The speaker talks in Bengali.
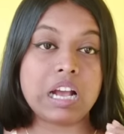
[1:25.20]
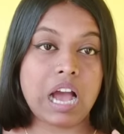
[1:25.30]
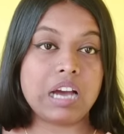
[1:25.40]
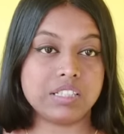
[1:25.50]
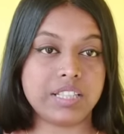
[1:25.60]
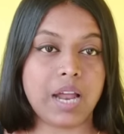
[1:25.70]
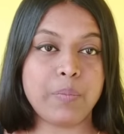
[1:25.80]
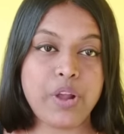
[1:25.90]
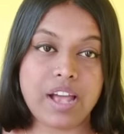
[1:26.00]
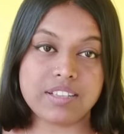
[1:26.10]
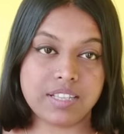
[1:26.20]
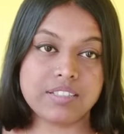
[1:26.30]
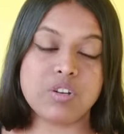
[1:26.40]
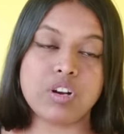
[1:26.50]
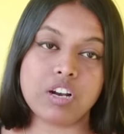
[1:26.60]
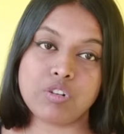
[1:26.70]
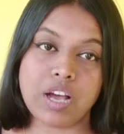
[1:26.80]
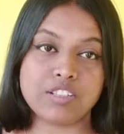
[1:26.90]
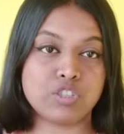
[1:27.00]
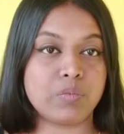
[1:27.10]
কাজ তারপরে আস্তে আস্তে অন্যান্য
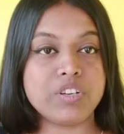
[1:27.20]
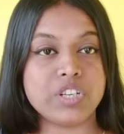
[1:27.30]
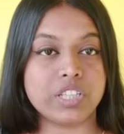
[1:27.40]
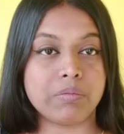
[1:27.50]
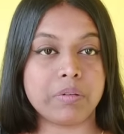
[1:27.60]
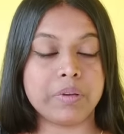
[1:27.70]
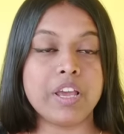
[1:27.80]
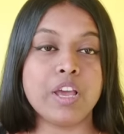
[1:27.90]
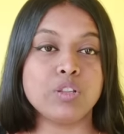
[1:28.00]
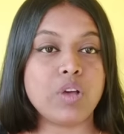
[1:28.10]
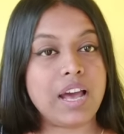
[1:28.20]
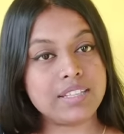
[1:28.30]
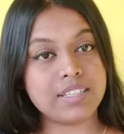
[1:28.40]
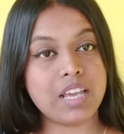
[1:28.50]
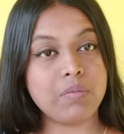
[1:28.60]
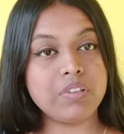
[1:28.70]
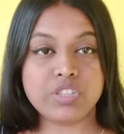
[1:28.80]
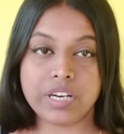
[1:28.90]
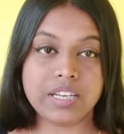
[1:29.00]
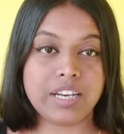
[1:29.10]
কাজ তোমরা শিখতে পারবে তো আজকে আমি
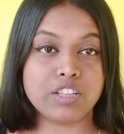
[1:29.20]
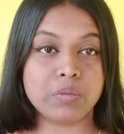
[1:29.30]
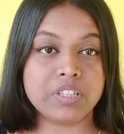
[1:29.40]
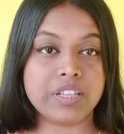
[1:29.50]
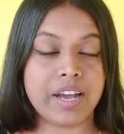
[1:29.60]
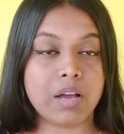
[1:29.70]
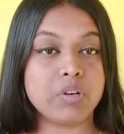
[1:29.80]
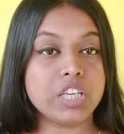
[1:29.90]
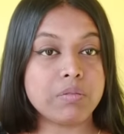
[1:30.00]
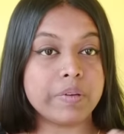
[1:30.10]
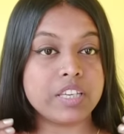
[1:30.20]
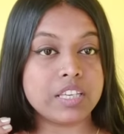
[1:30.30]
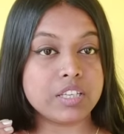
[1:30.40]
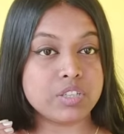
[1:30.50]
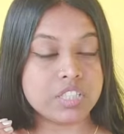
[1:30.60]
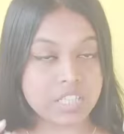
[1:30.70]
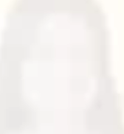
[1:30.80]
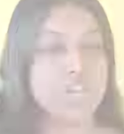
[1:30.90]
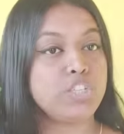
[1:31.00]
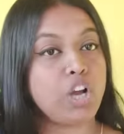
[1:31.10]
থ্রেডিংটাই তোমাদের দেখাবো কিভাবে কি কি জিনিস
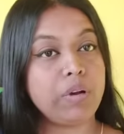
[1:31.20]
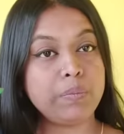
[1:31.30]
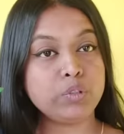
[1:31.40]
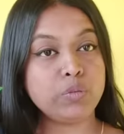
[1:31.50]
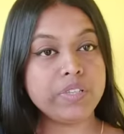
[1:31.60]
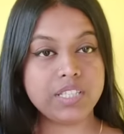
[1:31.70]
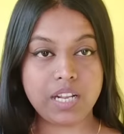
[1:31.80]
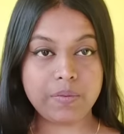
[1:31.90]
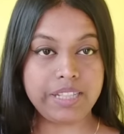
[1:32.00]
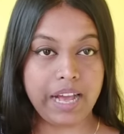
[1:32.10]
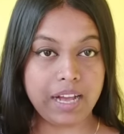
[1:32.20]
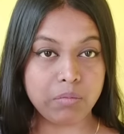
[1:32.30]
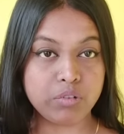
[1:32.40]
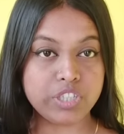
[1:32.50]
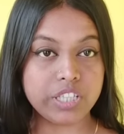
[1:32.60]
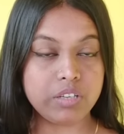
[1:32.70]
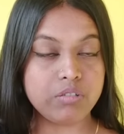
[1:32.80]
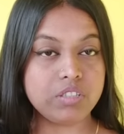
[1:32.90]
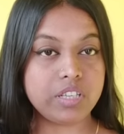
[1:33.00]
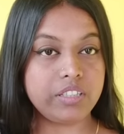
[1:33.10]
সবার প্রথমে যেটা আমি দেখাবো সেটা
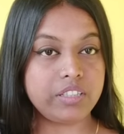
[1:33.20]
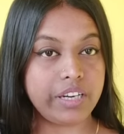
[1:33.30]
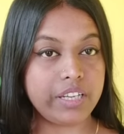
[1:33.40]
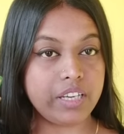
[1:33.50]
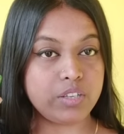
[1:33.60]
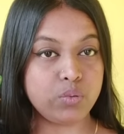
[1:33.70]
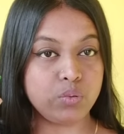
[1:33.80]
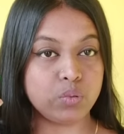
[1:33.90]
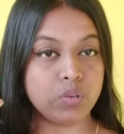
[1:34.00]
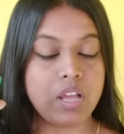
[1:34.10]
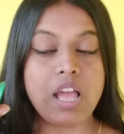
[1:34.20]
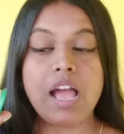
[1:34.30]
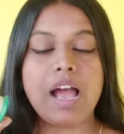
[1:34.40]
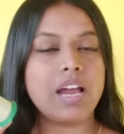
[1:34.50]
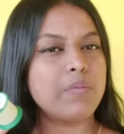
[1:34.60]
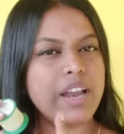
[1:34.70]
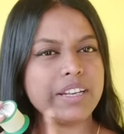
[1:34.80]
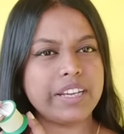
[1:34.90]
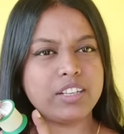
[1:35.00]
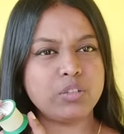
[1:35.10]
হচ্ছে থ্রেডিংয়ের সুতো আর
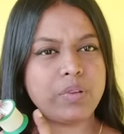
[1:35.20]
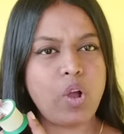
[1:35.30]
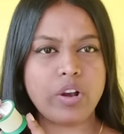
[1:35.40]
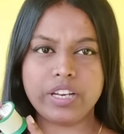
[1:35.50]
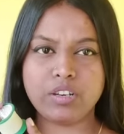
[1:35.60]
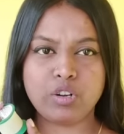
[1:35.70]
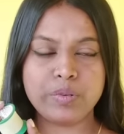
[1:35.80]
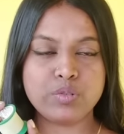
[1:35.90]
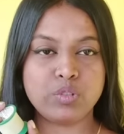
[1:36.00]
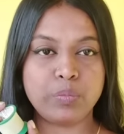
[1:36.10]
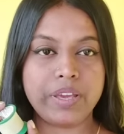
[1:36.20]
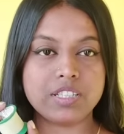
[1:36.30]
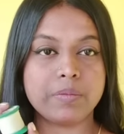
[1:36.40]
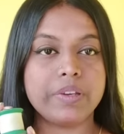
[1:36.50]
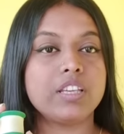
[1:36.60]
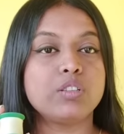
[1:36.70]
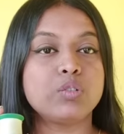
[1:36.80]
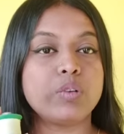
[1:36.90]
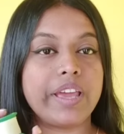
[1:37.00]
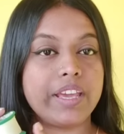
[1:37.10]
মার্কেটে তোমরা অনেক রকমের সুতো পেয়ে যাবে
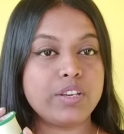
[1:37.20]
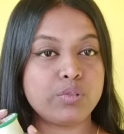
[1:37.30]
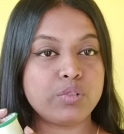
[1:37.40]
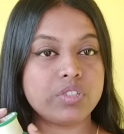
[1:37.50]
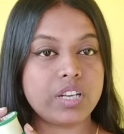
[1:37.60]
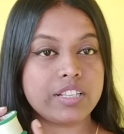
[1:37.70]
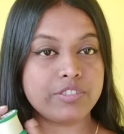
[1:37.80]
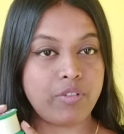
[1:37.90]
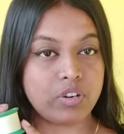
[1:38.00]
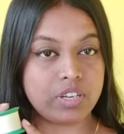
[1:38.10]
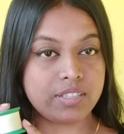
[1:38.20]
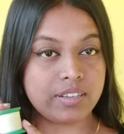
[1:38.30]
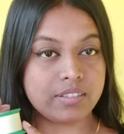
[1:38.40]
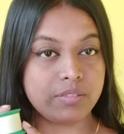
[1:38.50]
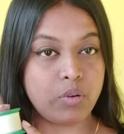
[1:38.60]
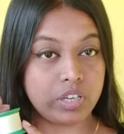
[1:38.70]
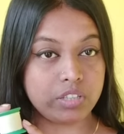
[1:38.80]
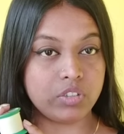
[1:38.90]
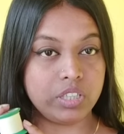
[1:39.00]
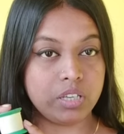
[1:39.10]
কিন্তু এই সুতো যেটা আছে ফর্টি সাইজের
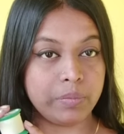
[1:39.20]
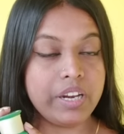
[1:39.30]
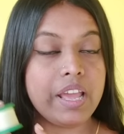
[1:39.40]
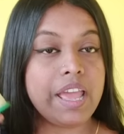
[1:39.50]
ফর্টি ভলিউমের